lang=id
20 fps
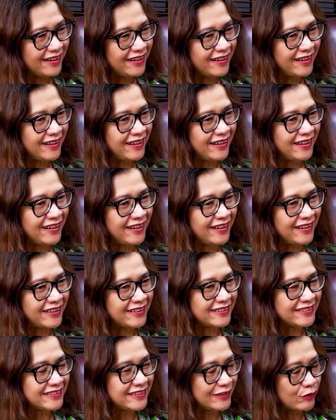
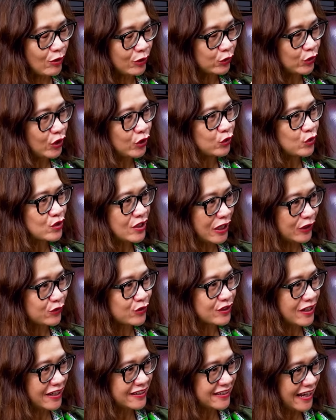uh, waktu itu
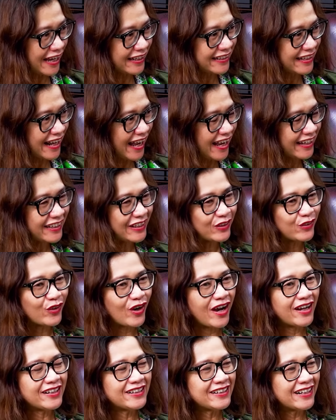statusnya janda gitu
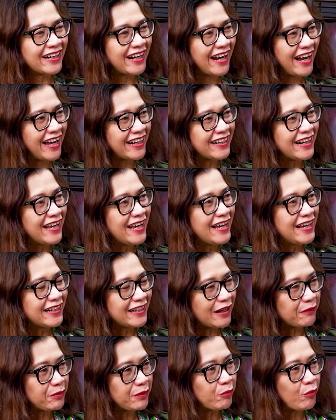kan dengan
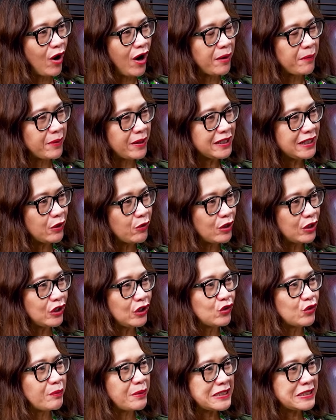Nabi Muhammad yang
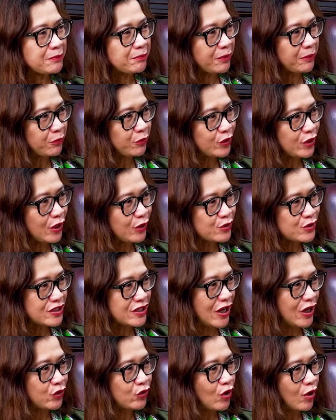waktu itu masih pemuda
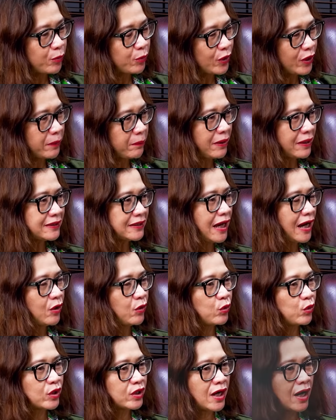usia 25 tahun.